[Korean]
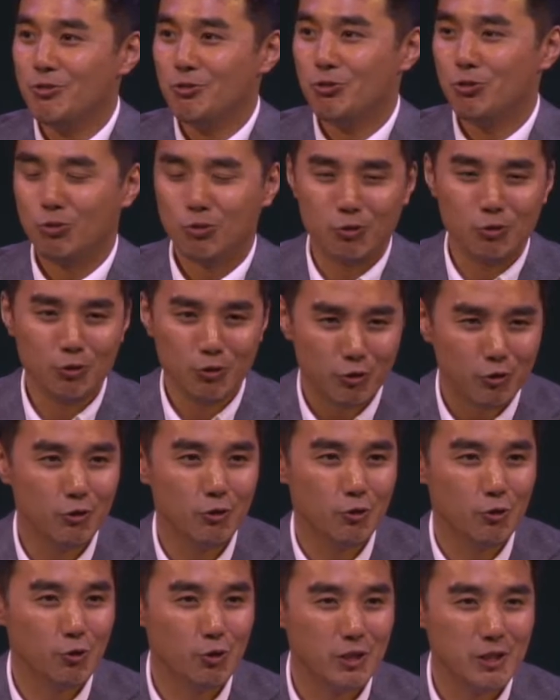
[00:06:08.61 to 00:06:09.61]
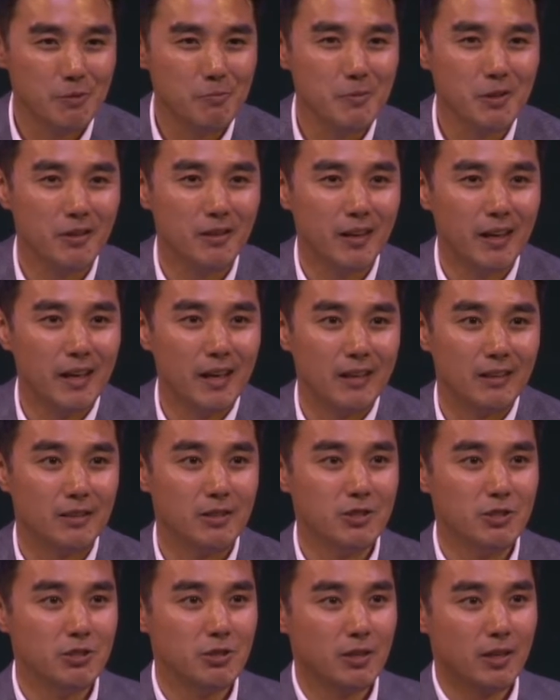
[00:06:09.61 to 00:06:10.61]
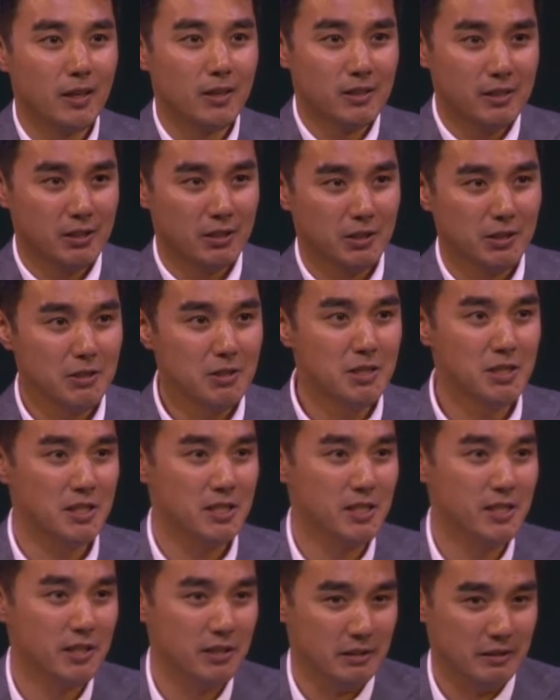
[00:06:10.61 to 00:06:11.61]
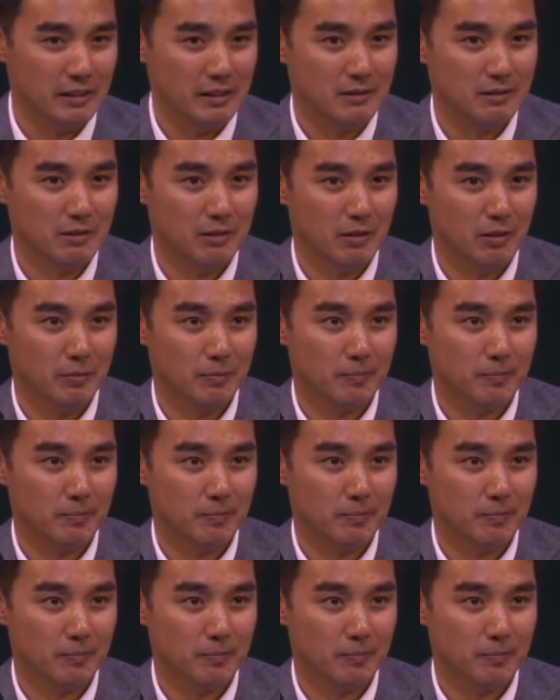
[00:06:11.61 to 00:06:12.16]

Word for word: 주후 60년에 그 지역에 큰 지진이 일어났어요.